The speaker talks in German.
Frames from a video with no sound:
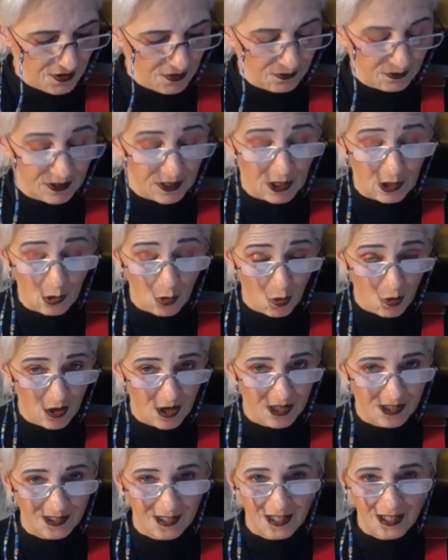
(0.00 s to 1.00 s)
Dann
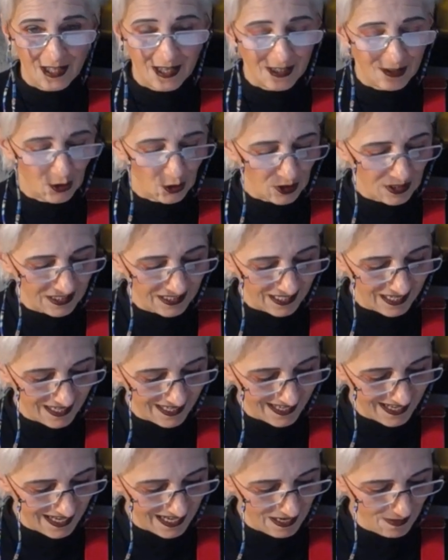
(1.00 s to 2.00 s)
lockert sich also dieser
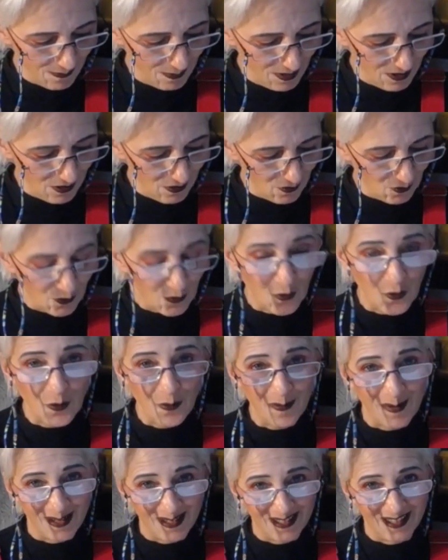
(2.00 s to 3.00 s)
Nebel
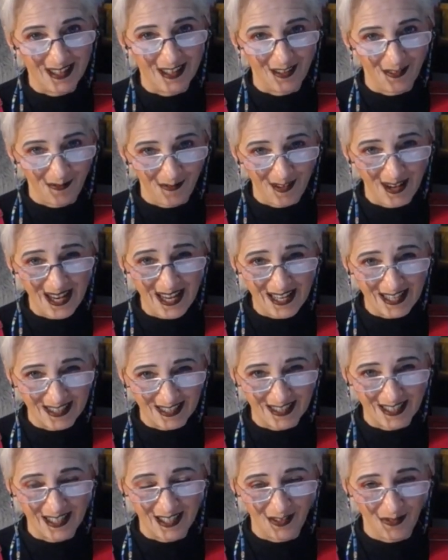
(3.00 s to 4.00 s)
und man quält
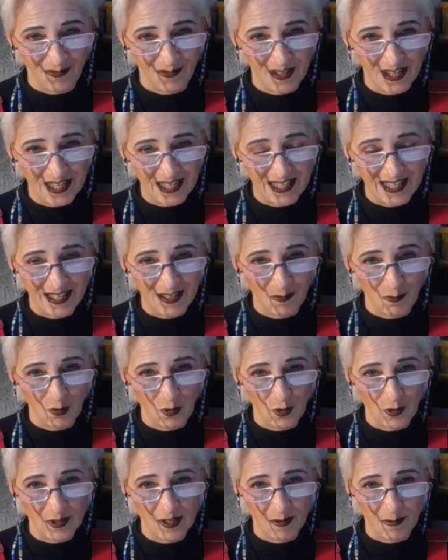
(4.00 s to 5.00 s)
sich wirklich
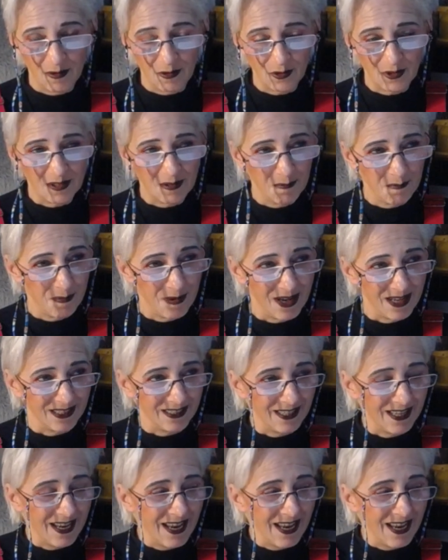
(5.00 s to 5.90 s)
mühsam aus dem Bett.